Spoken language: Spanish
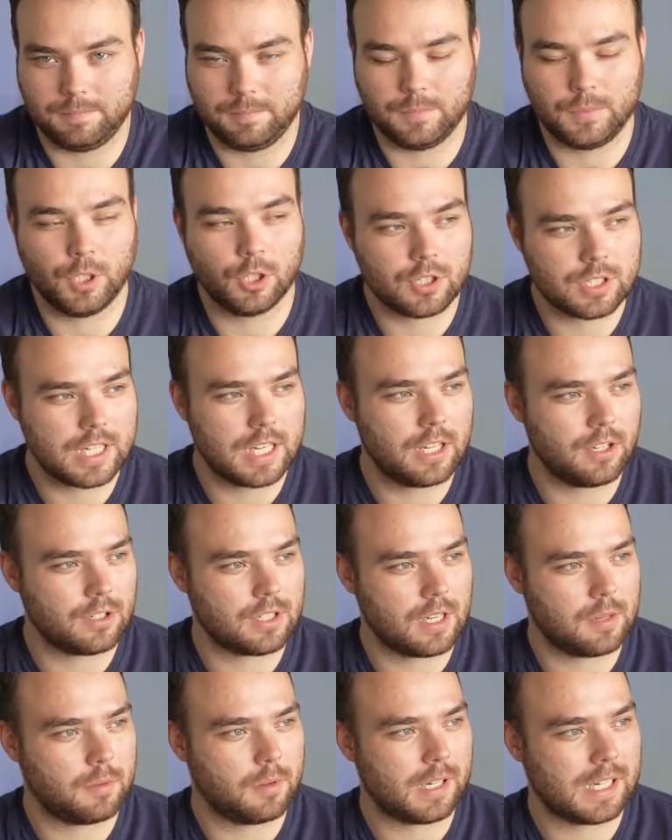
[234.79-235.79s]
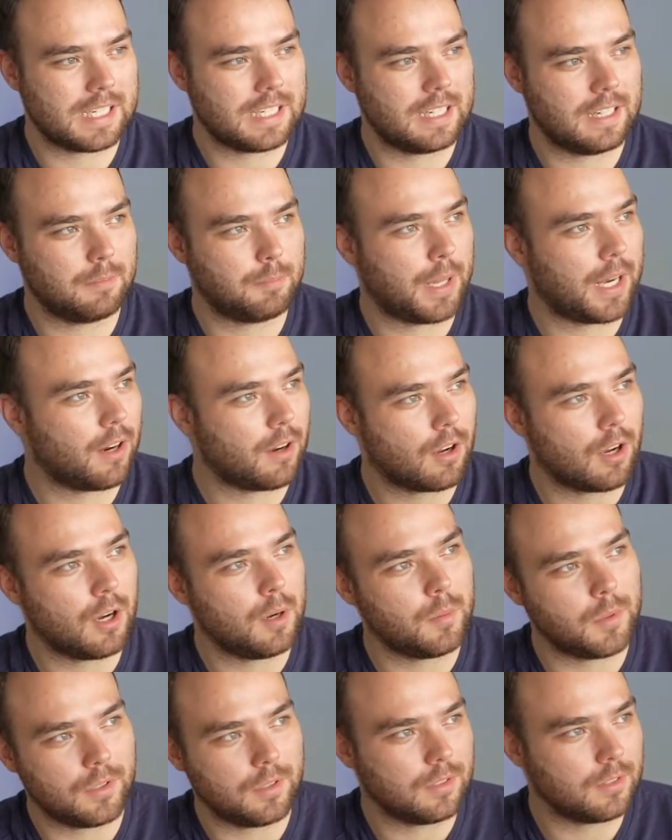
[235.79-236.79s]
Yo sé, yo sé, me va a decir, pero
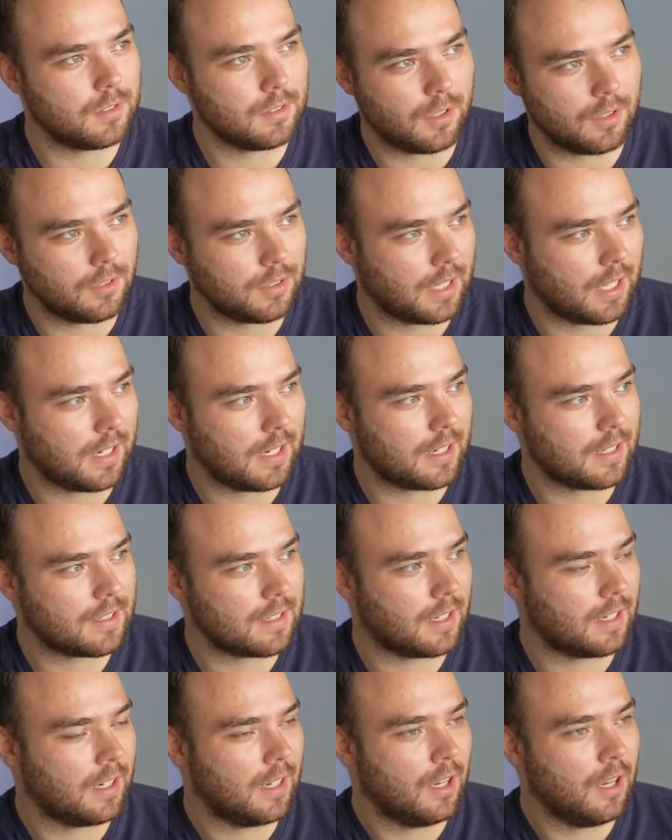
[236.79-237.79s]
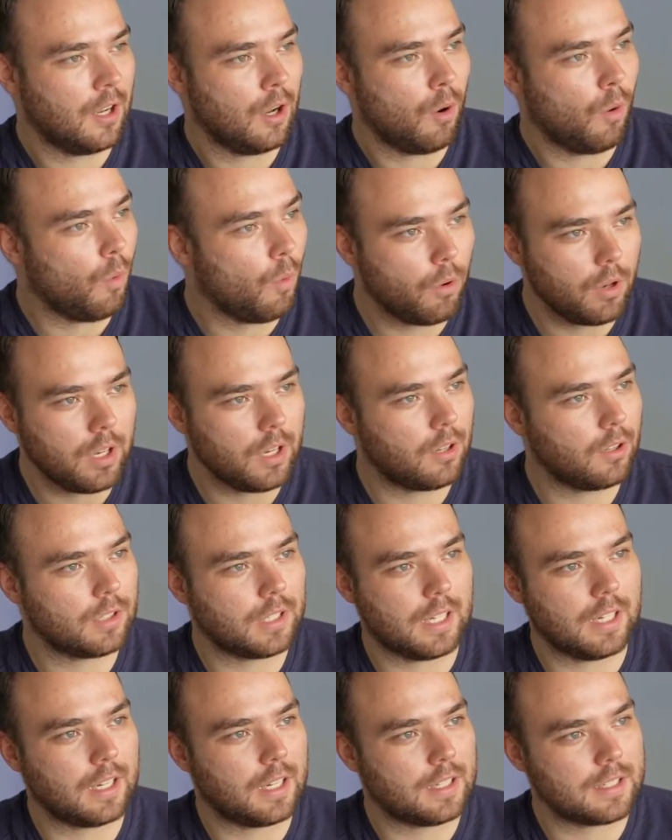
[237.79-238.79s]
¿cómo? No tiene que ser único,
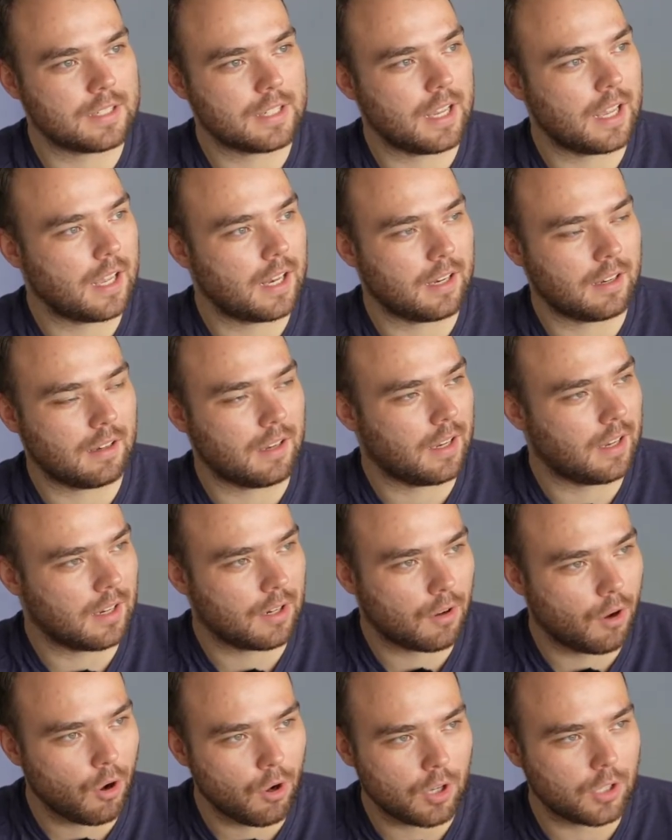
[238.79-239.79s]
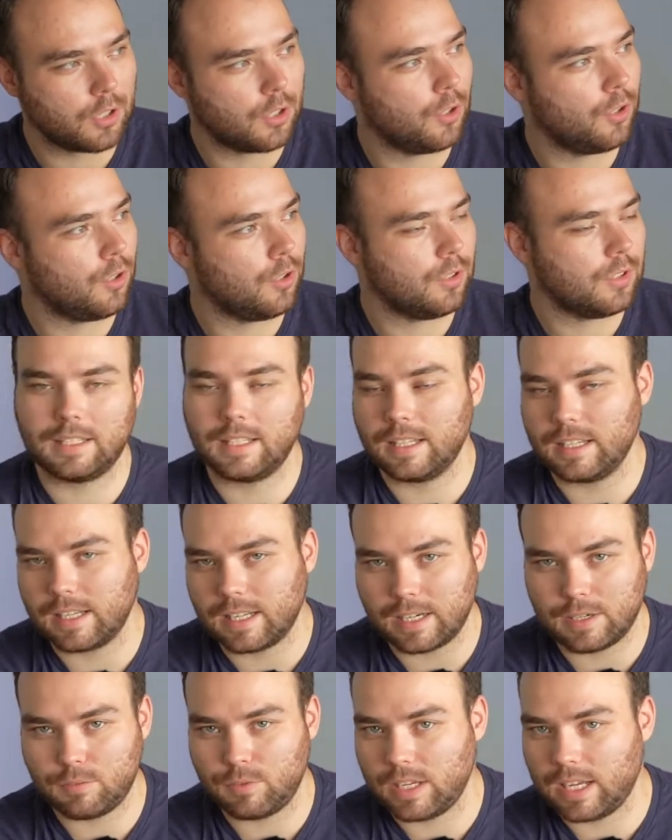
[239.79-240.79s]
tiene que ser eh, corto, tiene
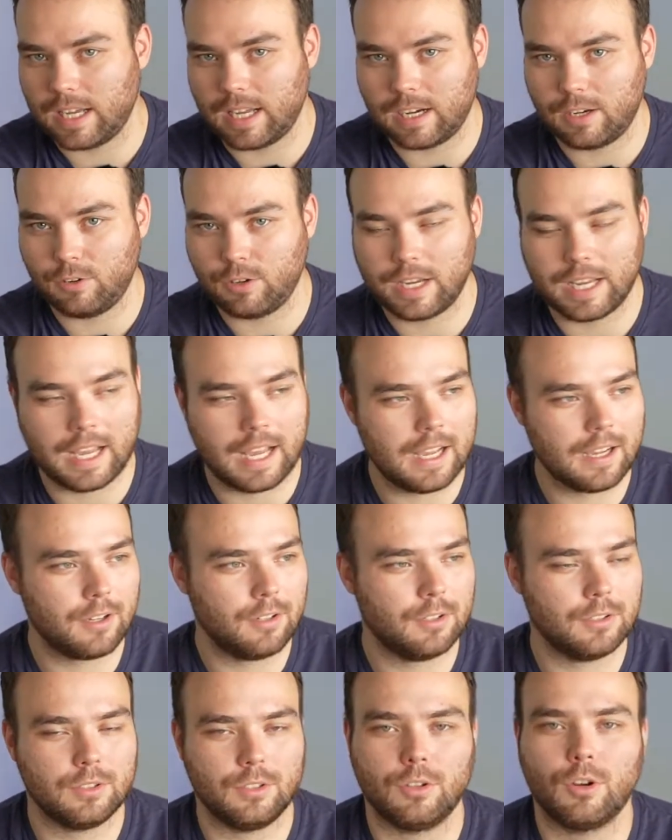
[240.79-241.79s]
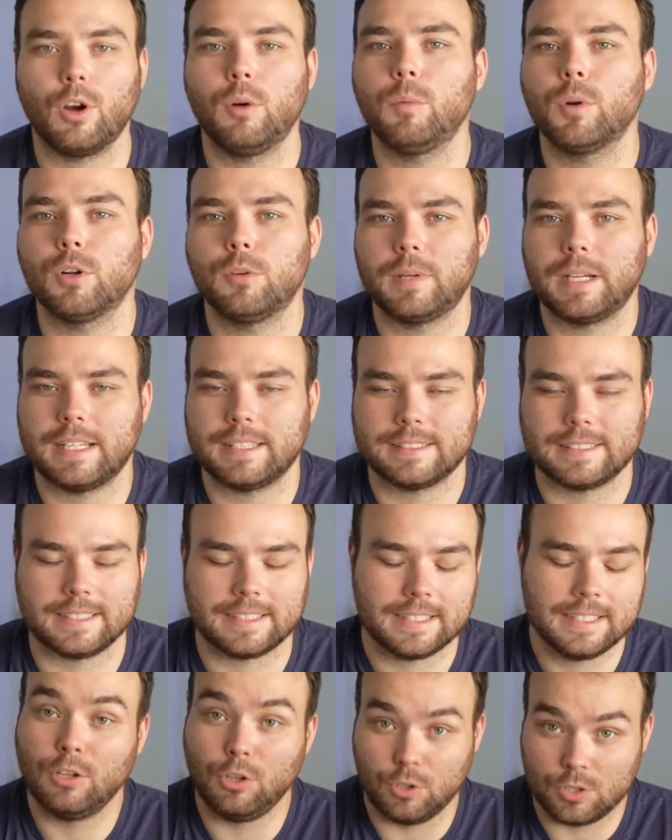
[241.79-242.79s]
que reflejar lo que hago, no, ¿cómo lo voy a hacer?
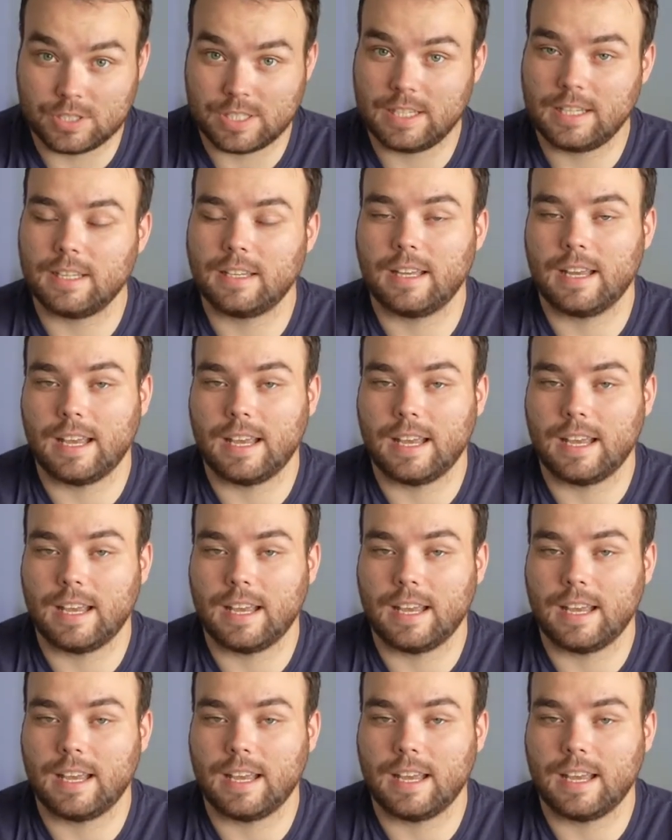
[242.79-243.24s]
Lo sé,